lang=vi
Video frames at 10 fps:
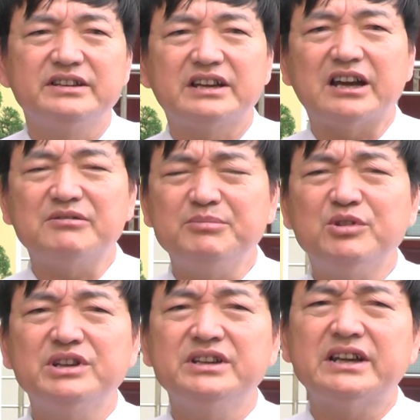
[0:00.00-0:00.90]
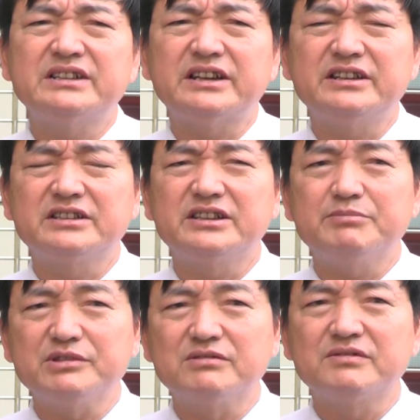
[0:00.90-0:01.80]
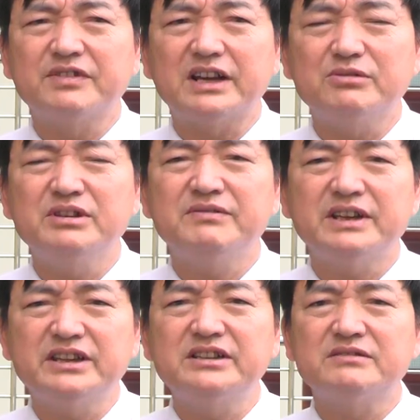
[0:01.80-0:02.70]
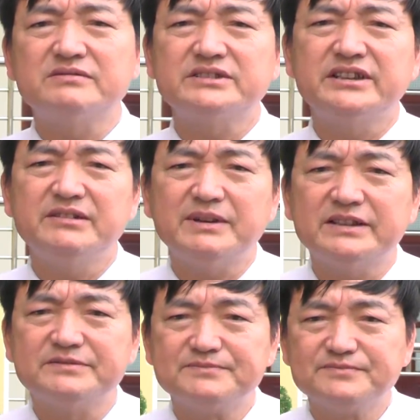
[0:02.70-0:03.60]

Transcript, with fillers: thì các mô hình này sẽ được tiếp tục phát huy và nhân rộng trên địa bàn.